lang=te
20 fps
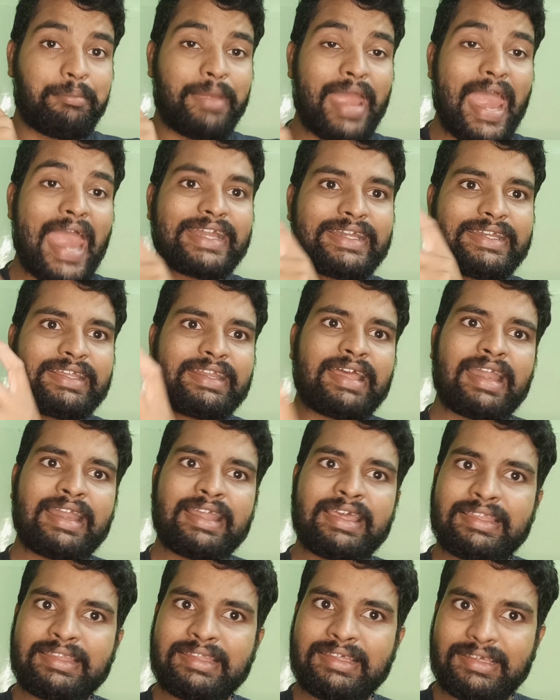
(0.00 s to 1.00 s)
బ్యాక్టీరియా
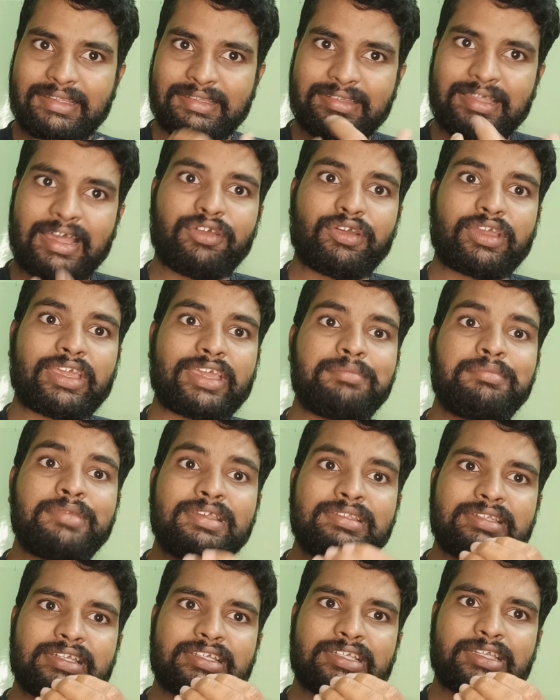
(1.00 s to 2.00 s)
అనేది దాని యొక్క
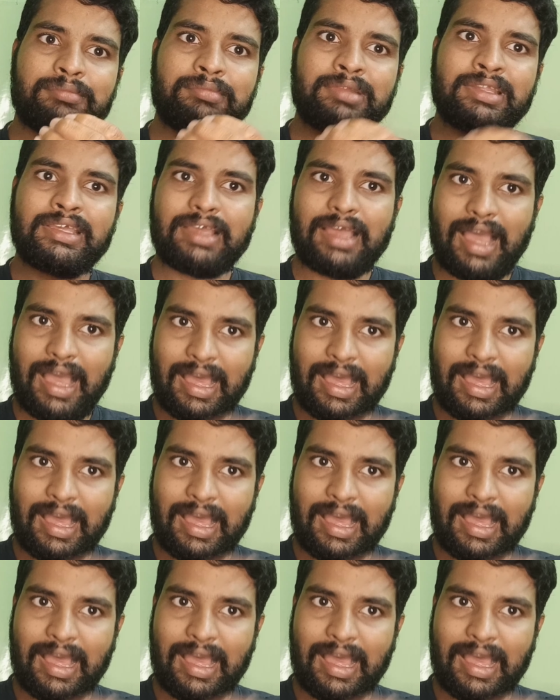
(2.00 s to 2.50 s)
ఇమ్యూన్ సిస్టమ్ని